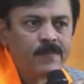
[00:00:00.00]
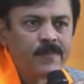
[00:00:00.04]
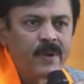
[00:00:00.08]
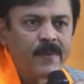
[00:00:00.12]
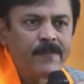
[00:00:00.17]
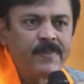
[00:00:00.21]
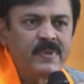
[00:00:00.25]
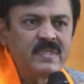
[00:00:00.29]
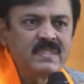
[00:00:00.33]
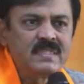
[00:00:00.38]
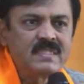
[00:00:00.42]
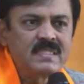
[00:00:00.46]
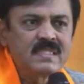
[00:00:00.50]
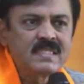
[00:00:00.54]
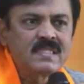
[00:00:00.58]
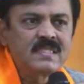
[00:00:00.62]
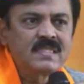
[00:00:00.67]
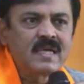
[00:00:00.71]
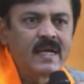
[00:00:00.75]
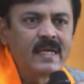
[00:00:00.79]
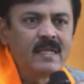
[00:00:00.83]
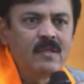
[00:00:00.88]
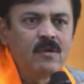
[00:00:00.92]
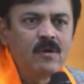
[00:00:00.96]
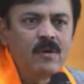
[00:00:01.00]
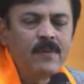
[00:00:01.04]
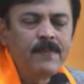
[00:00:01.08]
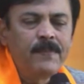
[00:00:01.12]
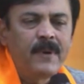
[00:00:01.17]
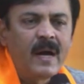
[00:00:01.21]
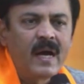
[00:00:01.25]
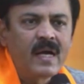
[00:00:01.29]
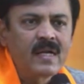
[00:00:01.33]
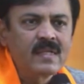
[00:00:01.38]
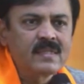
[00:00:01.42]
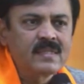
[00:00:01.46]
ప్రపంచ స్థాయిలో
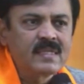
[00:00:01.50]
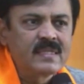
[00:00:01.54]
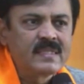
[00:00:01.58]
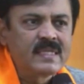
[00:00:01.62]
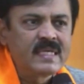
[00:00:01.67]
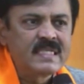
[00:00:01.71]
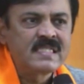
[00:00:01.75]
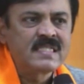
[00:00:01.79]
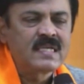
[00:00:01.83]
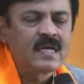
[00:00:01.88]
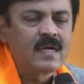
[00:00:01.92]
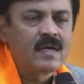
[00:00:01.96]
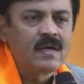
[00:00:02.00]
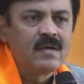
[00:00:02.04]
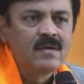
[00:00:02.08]
భారతదేశ